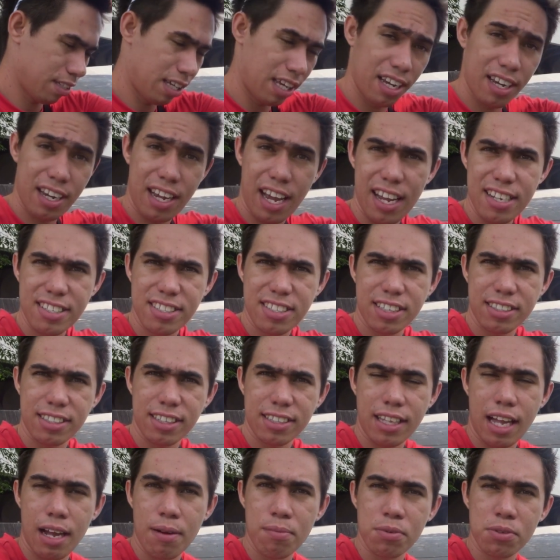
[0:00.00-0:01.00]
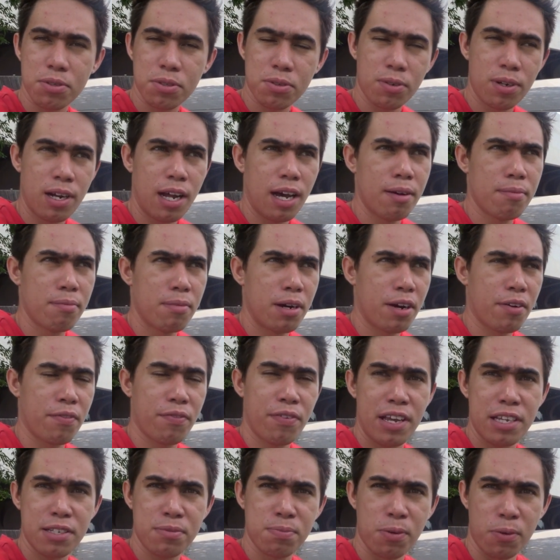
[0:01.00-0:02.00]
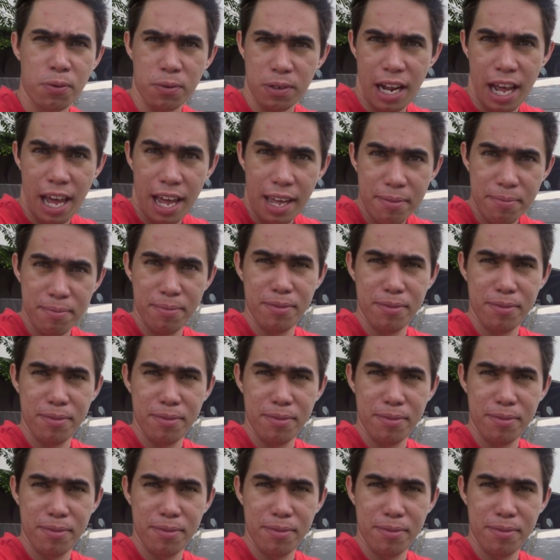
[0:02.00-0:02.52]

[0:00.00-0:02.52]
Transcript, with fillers: Ayun guys, katatapos ko lang mag Facebook live.